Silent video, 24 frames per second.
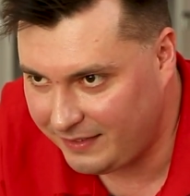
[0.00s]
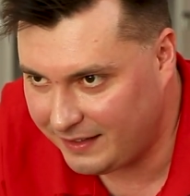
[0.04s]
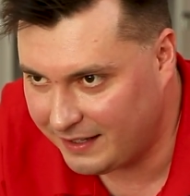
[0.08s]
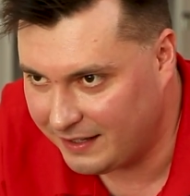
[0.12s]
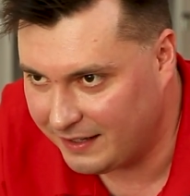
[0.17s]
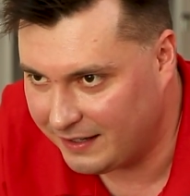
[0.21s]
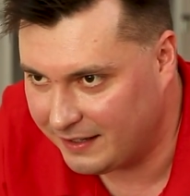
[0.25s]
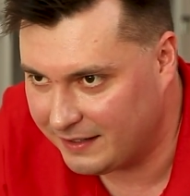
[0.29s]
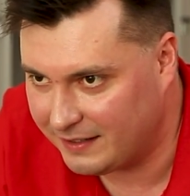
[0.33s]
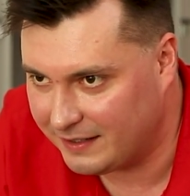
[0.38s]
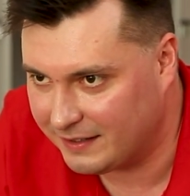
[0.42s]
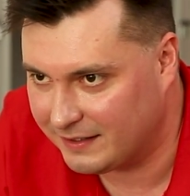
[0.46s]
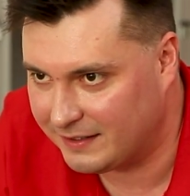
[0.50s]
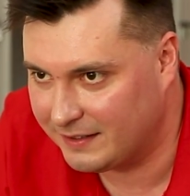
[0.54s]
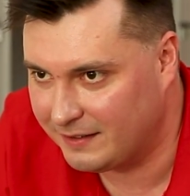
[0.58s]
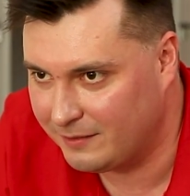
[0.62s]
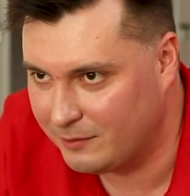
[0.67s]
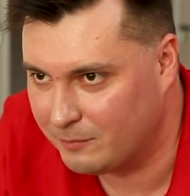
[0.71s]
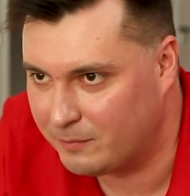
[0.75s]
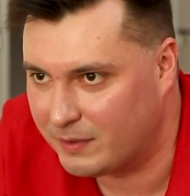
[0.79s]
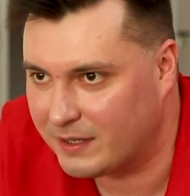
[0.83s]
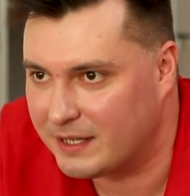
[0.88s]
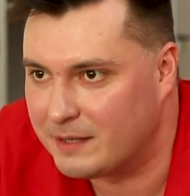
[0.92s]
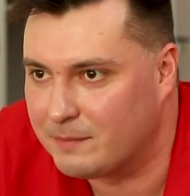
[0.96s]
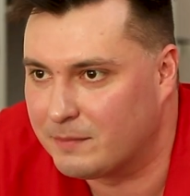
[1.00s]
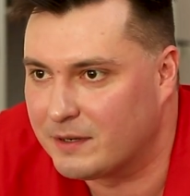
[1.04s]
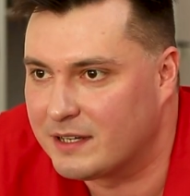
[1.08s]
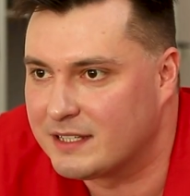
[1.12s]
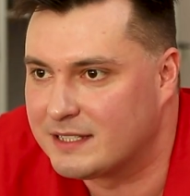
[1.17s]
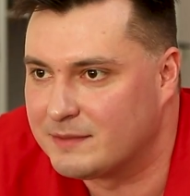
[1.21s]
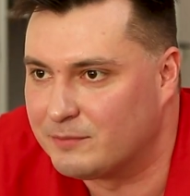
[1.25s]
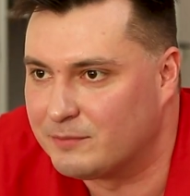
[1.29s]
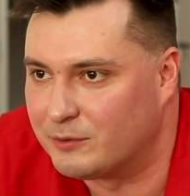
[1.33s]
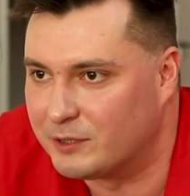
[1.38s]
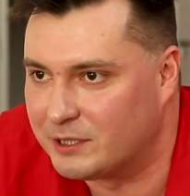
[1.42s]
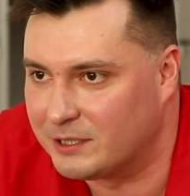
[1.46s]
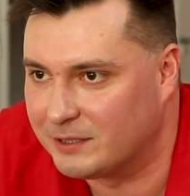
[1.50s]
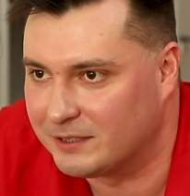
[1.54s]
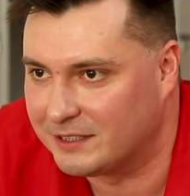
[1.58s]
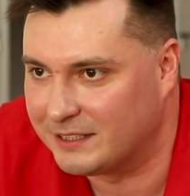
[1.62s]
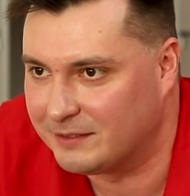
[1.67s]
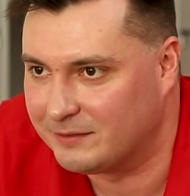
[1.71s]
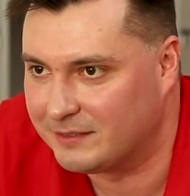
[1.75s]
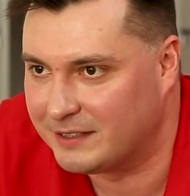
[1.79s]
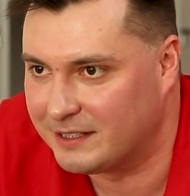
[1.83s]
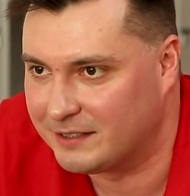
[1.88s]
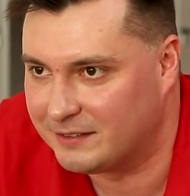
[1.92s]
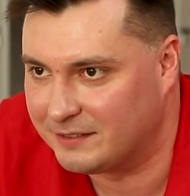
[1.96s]
Говорит, ну, про проспорил
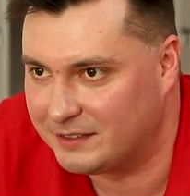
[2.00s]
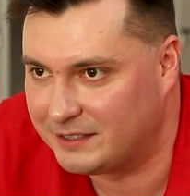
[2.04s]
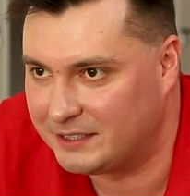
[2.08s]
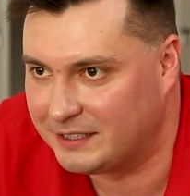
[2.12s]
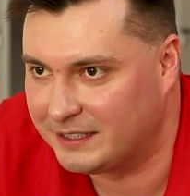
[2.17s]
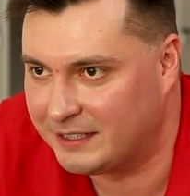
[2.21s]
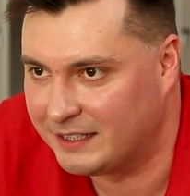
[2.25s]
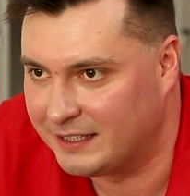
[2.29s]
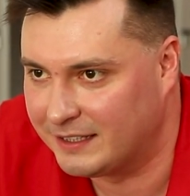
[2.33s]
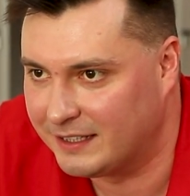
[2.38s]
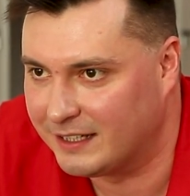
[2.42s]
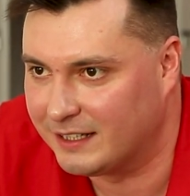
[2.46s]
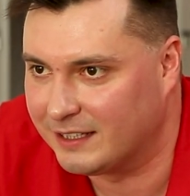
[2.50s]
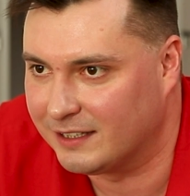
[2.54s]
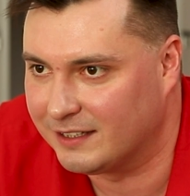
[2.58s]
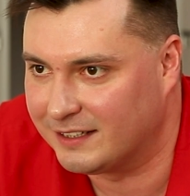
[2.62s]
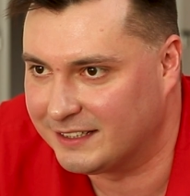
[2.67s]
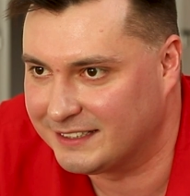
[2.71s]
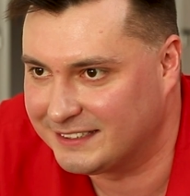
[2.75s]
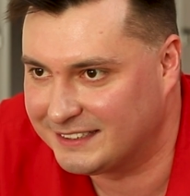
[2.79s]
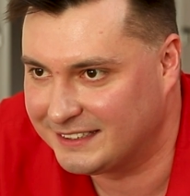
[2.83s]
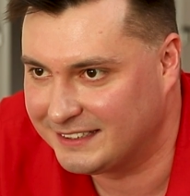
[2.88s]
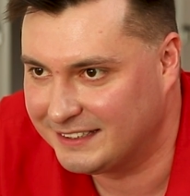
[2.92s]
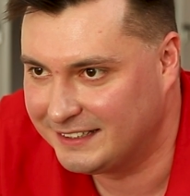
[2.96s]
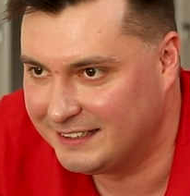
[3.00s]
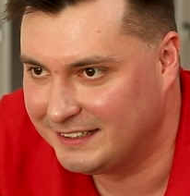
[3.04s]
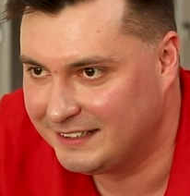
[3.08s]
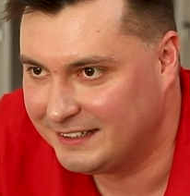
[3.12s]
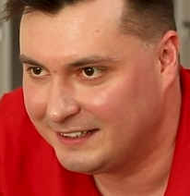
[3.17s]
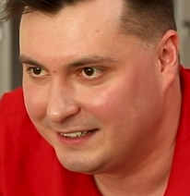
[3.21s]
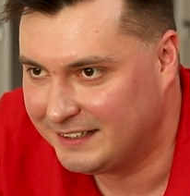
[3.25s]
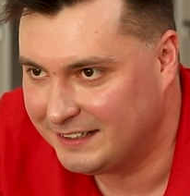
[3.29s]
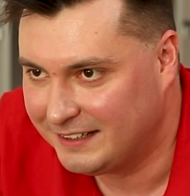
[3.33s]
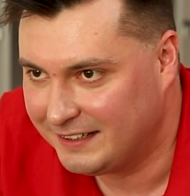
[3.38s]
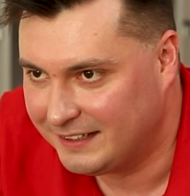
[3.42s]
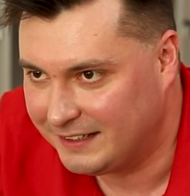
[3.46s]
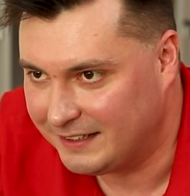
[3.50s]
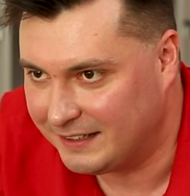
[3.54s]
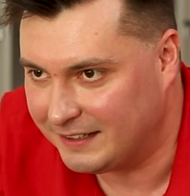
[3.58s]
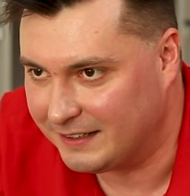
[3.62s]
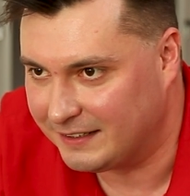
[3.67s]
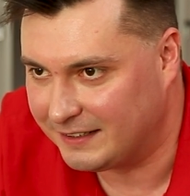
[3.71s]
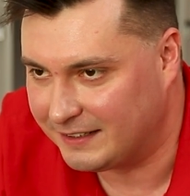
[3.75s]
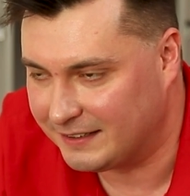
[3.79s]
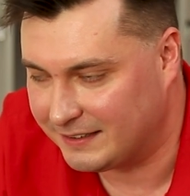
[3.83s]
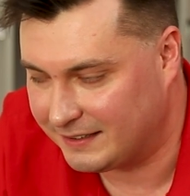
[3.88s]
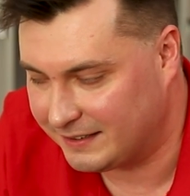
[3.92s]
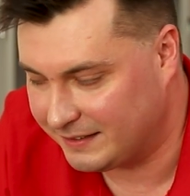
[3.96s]
нам, короче, на глаз.
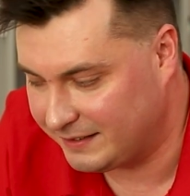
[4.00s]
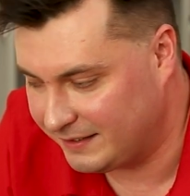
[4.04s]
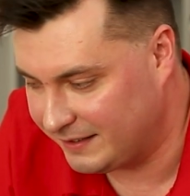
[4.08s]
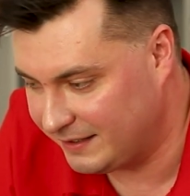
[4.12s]
Говорит,